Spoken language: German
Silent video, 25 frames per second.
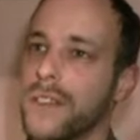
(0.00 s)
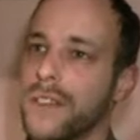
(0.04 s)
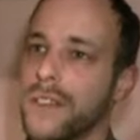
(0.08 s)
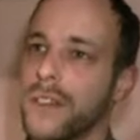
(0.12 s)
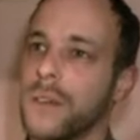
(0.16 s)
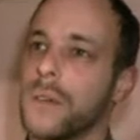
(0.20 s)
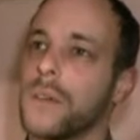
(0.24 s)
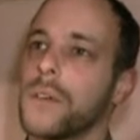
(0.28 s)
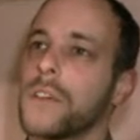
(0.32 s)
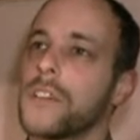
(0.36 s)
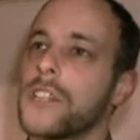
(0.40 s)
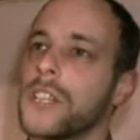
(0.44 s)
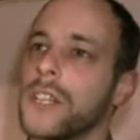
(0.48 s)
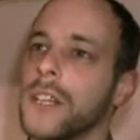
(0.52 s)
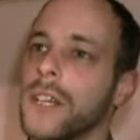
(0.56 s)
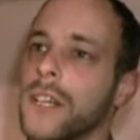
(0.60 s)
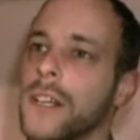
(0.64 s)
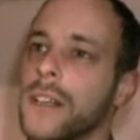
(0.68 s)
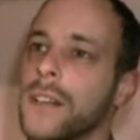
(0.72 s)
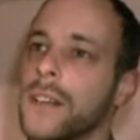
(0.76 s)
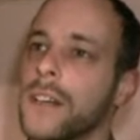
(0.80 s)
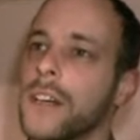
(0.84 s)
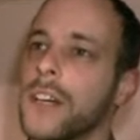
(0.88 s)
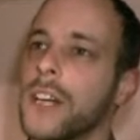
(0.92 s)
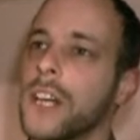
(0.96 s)
zur Verfügung
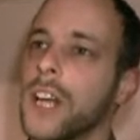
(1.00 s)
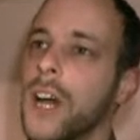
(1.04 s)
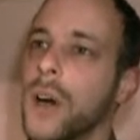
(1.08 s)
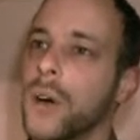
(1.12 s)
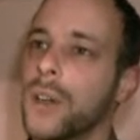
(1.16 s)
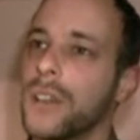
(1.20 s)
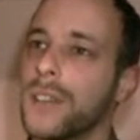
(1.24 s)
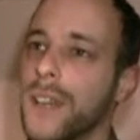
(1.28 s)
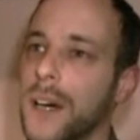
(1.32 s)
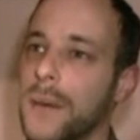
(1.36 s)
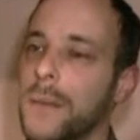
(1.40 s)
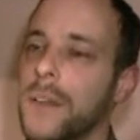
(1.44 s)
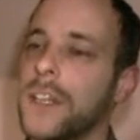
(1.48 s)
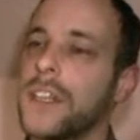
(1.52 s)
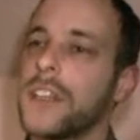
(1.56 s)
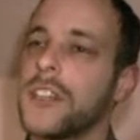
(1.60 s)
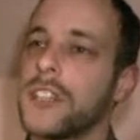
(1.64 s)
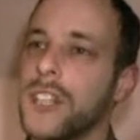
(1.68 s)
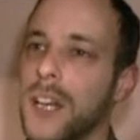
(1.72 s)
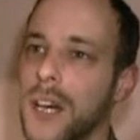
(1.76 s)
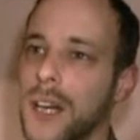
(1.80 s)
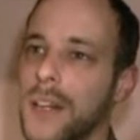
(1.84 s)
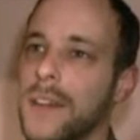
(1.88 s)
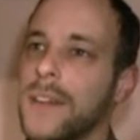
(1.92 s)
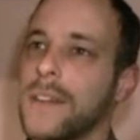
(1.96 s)
gestellt und damit die
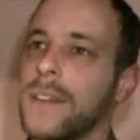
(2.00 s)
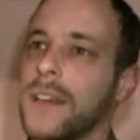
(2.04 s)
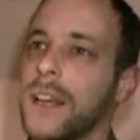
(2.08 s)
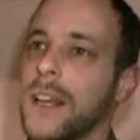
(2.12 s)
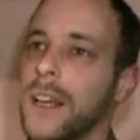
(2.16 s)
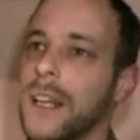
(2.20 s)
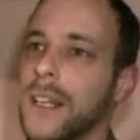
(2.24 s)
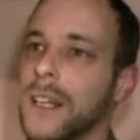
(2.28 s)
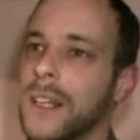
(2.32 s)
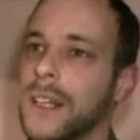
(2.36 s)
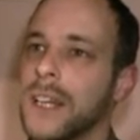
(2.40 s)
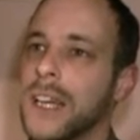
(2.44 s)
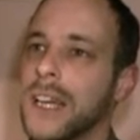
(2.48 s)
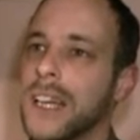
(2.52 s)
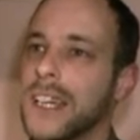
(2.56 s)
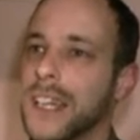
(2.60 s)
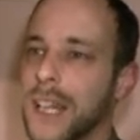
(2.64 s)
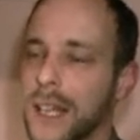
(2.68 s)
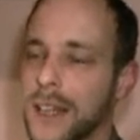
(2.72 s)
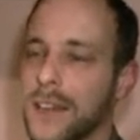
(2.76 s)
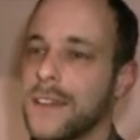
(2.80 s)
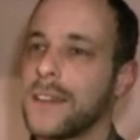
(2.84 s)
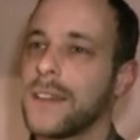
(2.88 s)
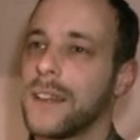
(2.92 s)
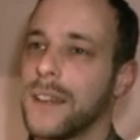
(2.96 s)
Schadzahlen
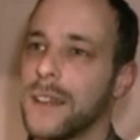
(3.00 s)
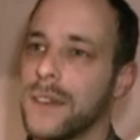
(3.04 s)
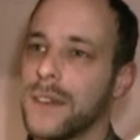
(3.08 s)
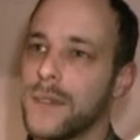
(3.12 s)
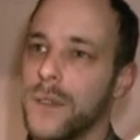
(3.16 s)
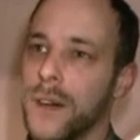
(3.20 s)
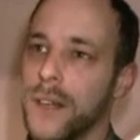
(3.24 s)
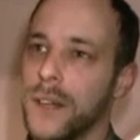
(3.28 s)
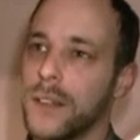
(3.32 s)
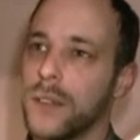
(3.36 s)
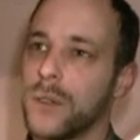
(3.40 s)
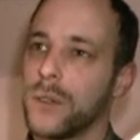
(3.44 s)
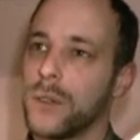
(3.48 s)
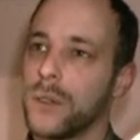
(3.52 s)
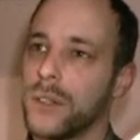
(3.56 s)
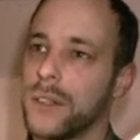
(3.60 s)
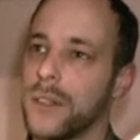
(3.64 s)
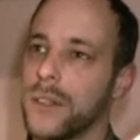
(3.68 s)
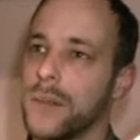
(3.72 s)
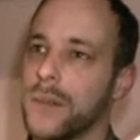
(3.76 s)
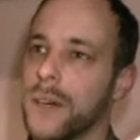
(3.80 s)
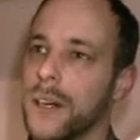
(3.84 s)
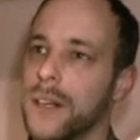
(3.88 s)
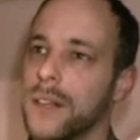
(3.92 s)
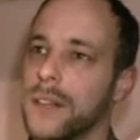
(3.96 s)
ganz, ganz weit nach
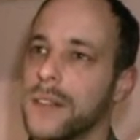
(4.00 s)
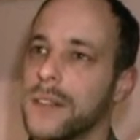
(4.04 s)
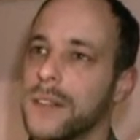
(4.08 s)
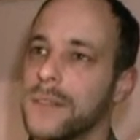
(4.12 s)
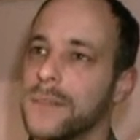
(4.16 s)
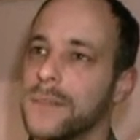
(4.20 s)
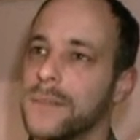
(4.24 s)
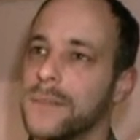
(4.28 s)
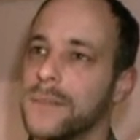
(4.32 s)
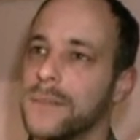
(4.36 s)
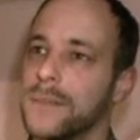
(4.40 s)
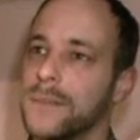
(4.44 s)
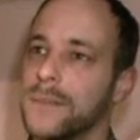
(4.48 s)
unten gebracht.